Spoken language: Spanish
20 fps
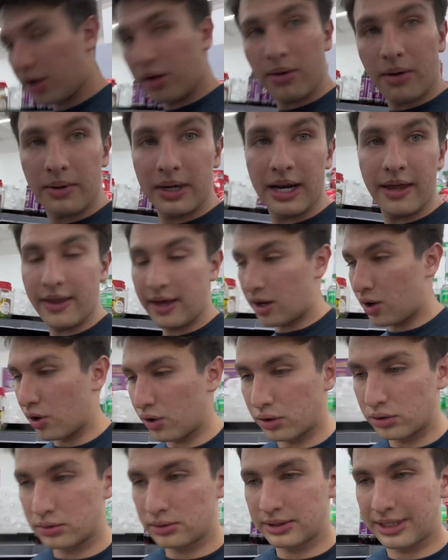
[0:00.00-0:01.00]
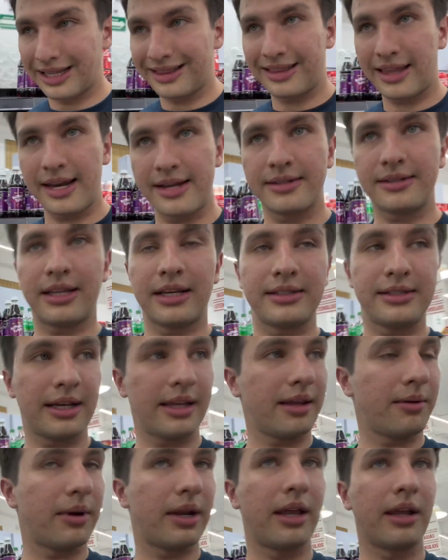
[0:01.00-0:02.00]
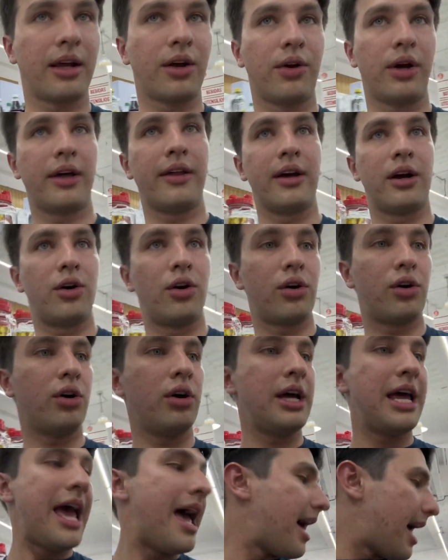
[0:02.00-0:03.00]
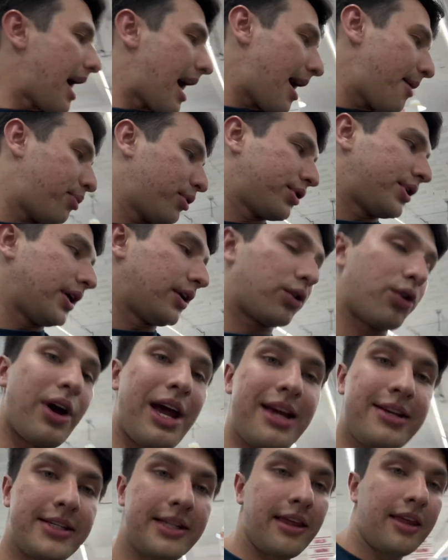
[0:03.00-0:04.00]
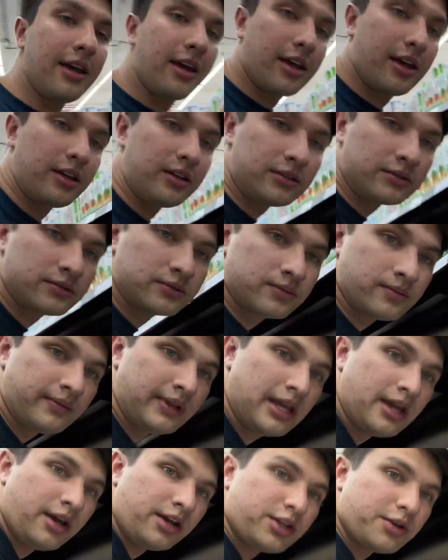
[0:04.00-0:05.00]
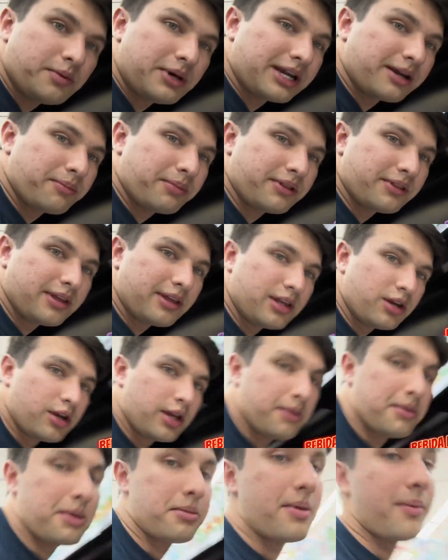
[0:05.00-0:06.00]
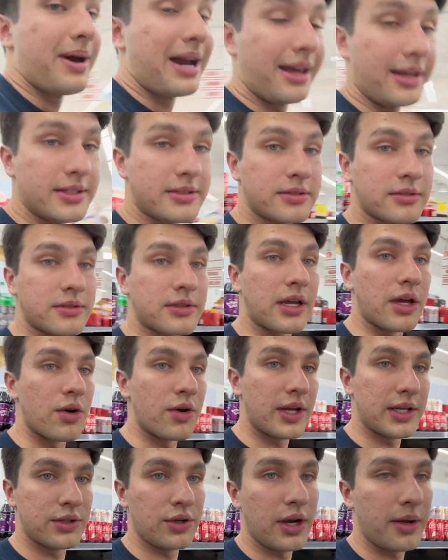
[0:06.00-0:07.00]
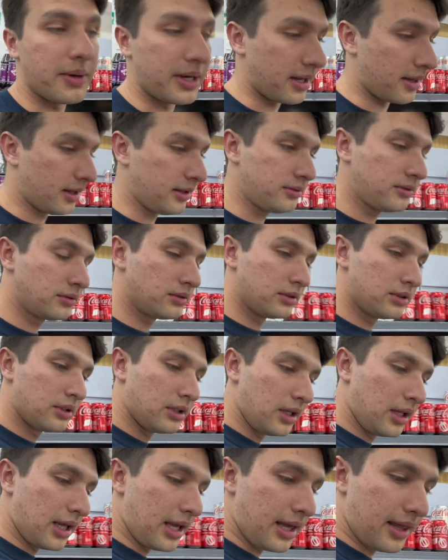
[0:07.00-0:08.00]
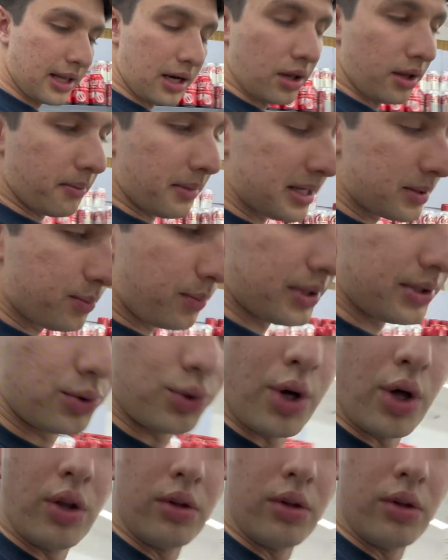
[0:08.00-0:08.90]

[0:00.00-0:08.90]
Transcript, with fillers: va a haber la de coco. Qué tristeza, de verdad, que no haya de coco. Ah, por cierto, este de aquí, me arrepentí de no llevarme varias en una sola avenida. Y de lo demás, pues todo,